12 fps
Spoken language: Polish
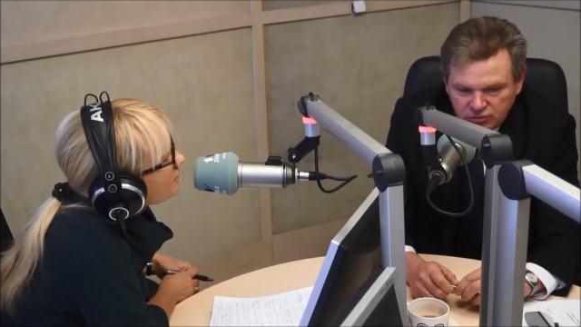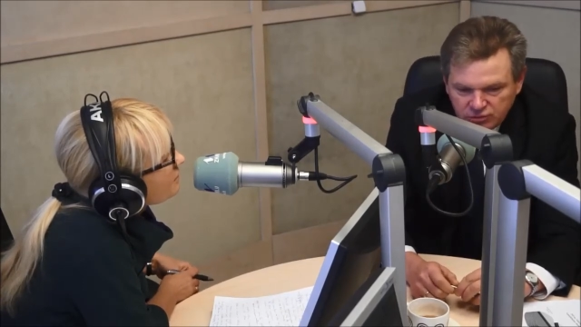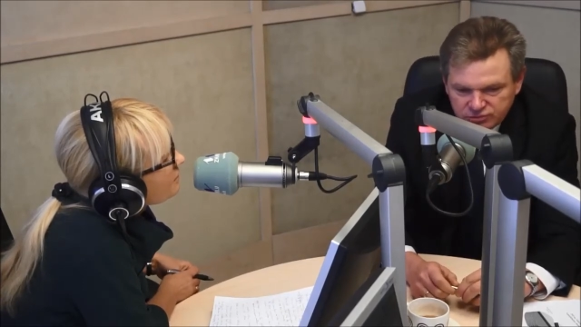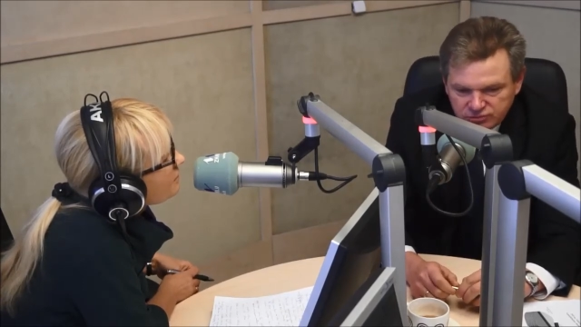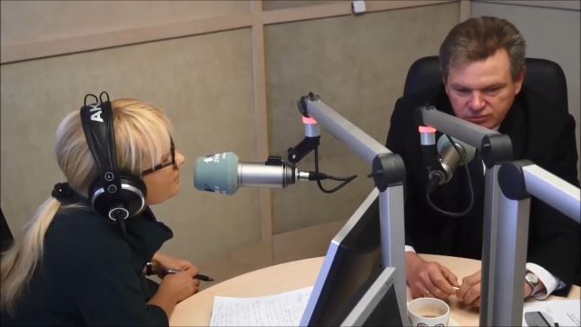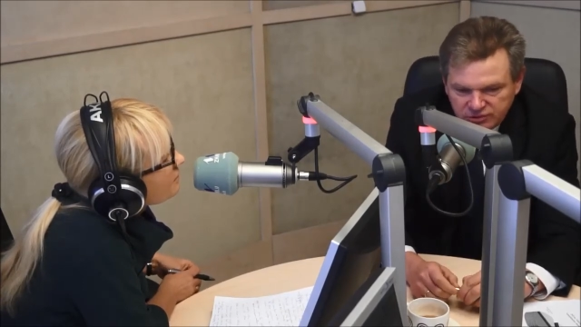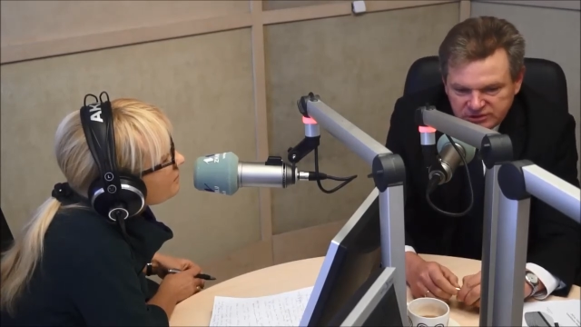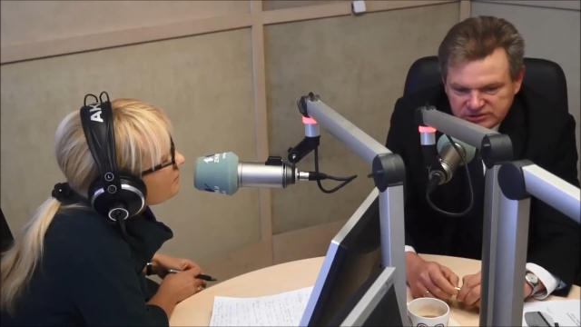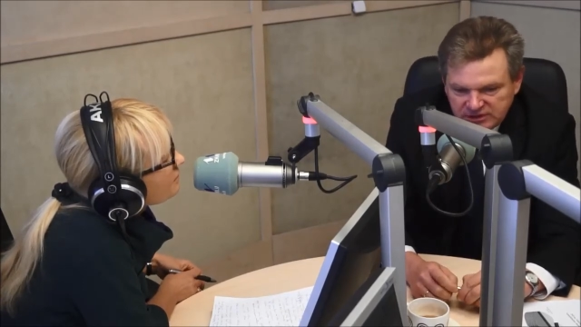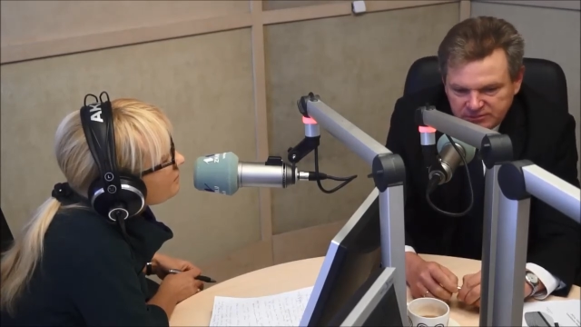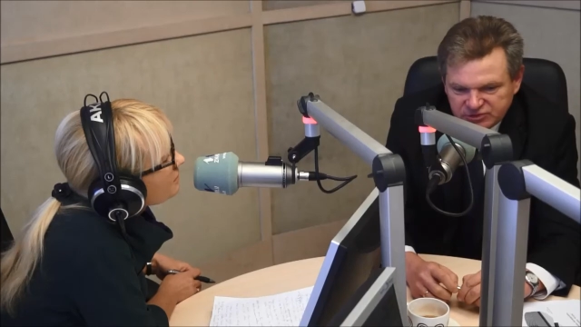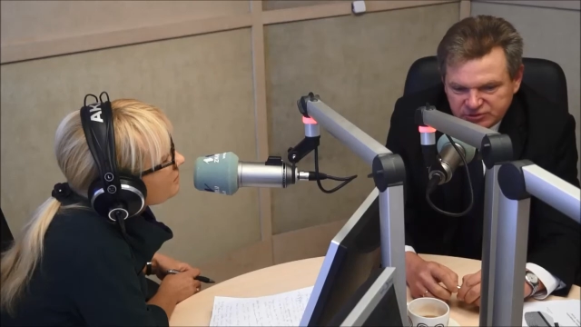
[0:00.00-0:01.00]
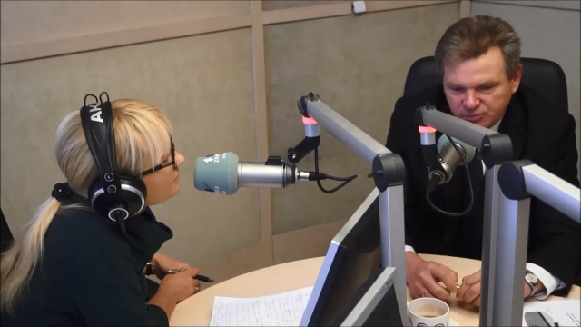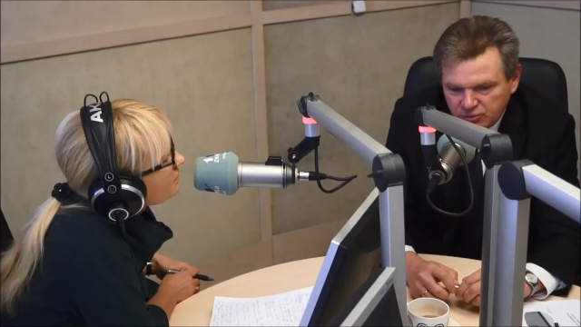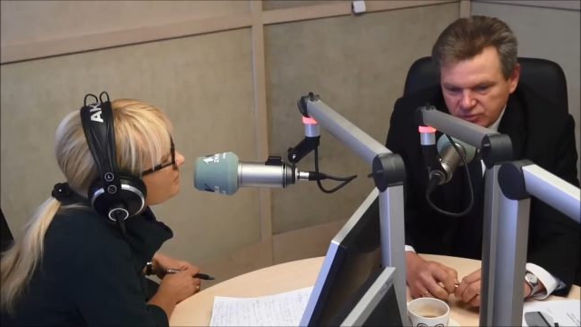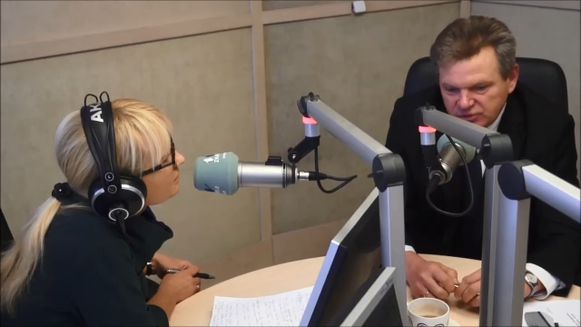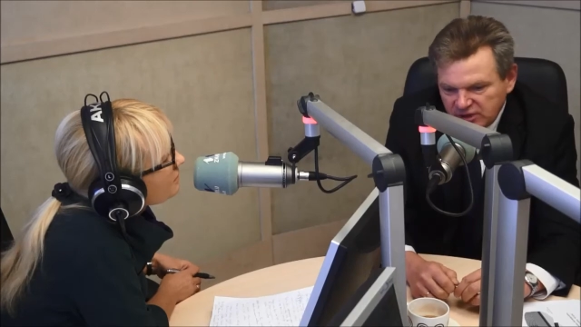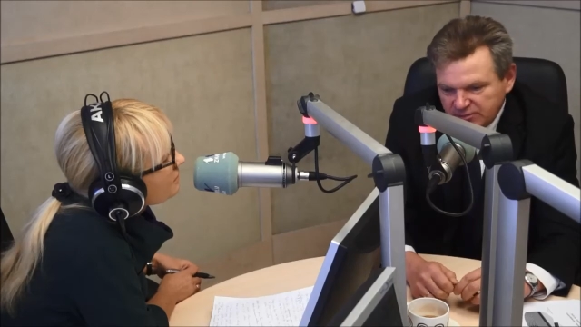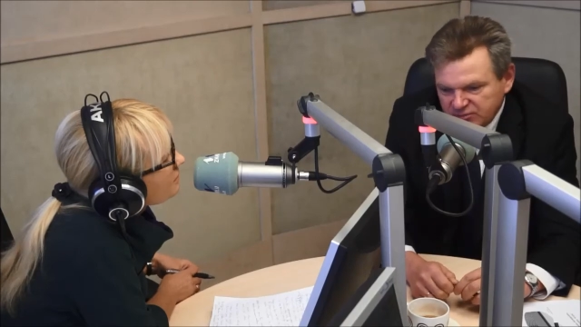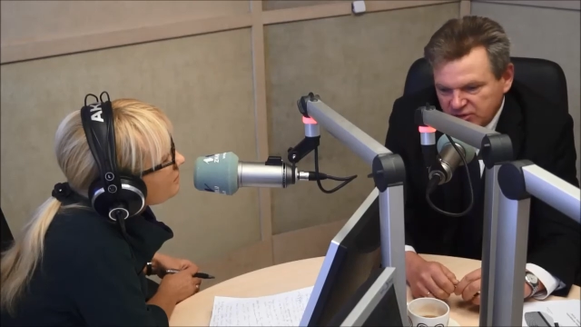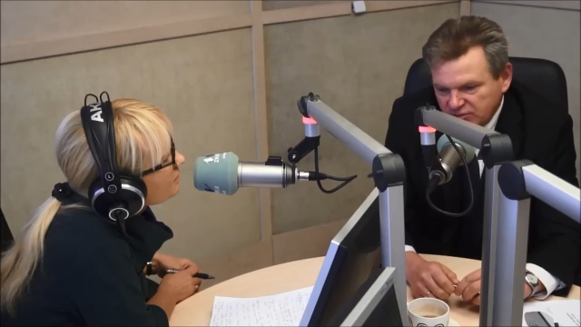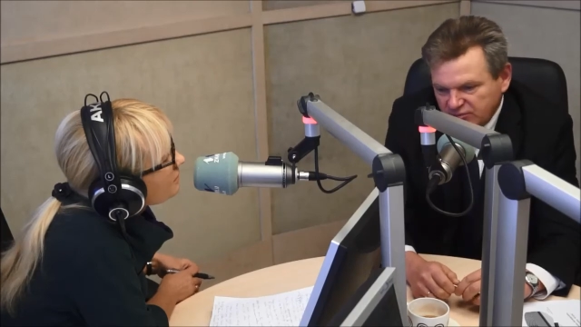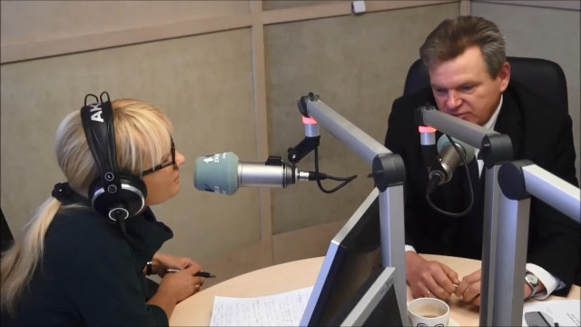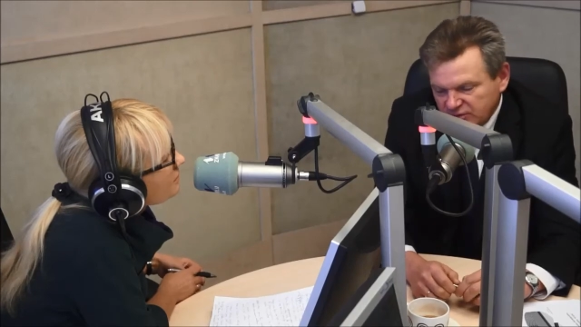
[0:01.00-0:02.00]
chodzą ulicami z pochodniami
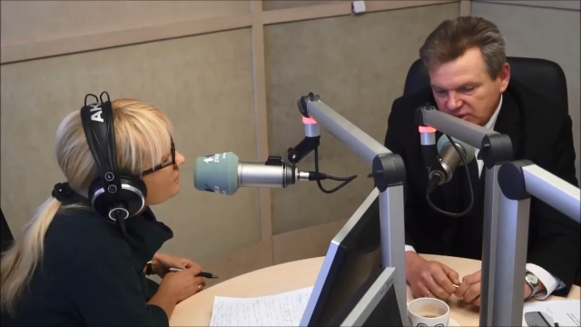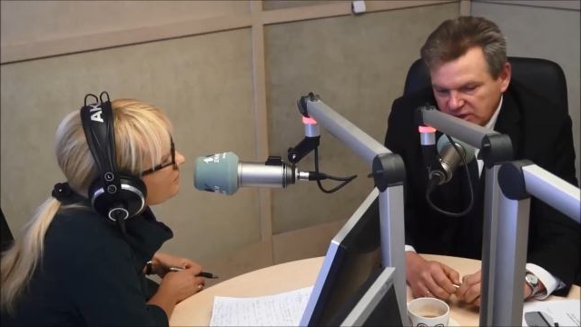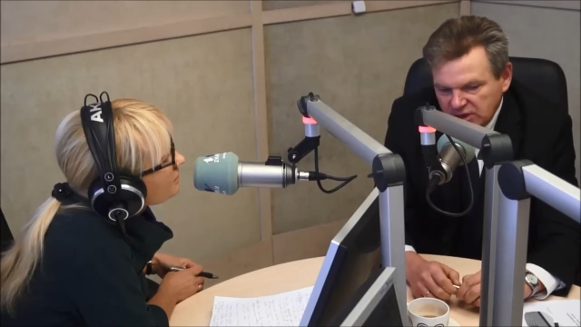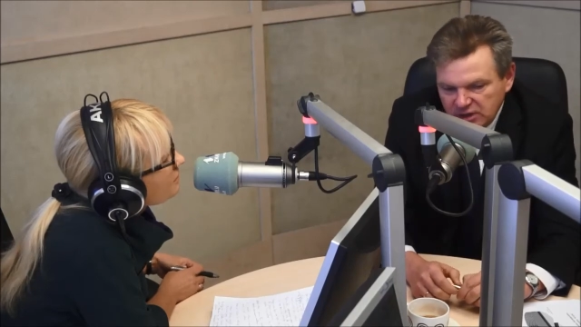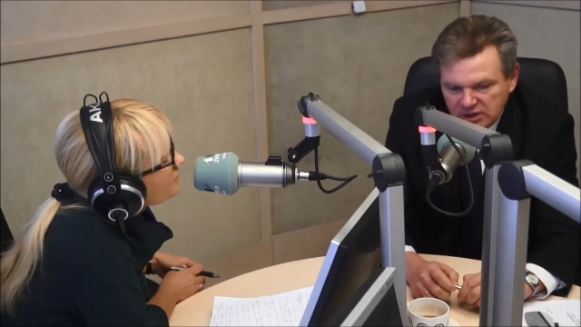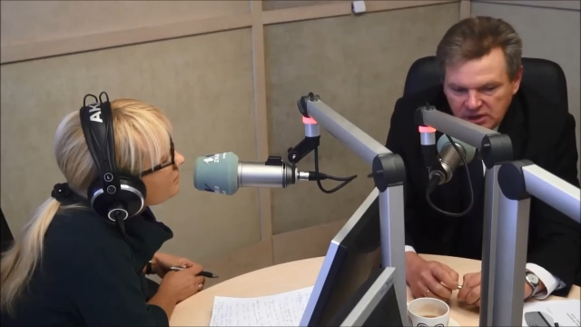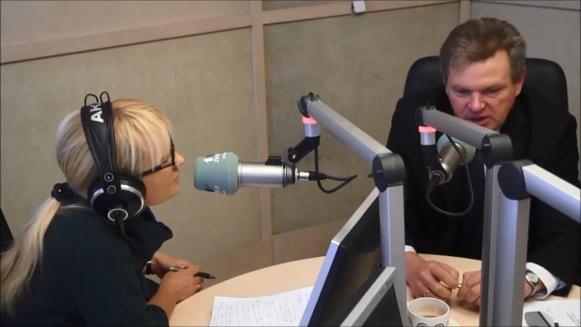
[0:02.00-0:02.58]
Wilna,